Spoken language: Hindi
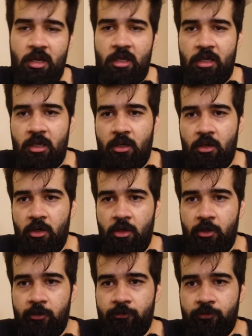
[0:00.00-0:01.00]
एक
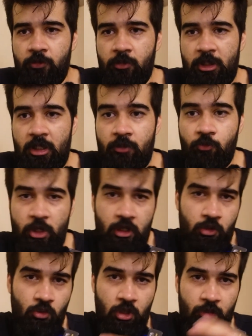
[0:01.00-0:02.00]
आ, मतलब वही
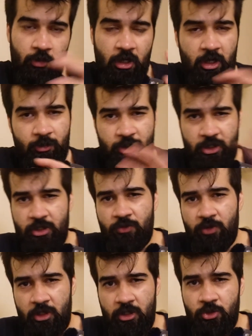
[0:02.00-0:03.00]
क्योंकि मेरा हमेशा से
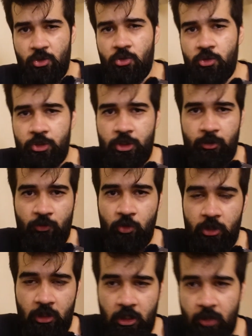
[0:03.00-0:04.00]
फिटनेस और न्यूट्रिशन में
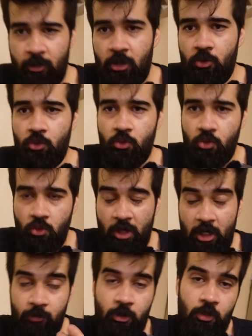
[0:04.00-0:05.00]
वही था कि मैं लोगों को
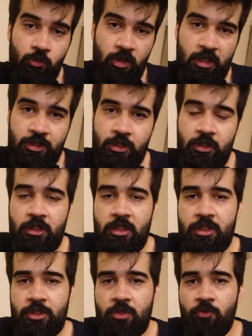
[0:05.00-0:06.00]
हेल्प करूं कि किसी
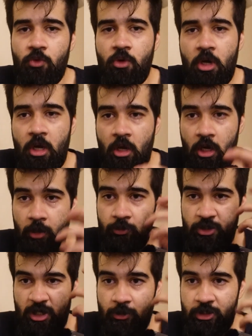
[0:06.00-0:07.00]
तरीके से वो अब
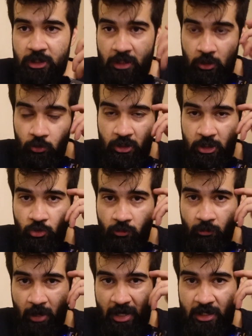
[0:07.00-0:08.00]
समझ लें कि उनकी जो
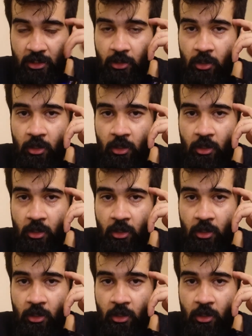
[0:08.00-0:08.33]
माइंड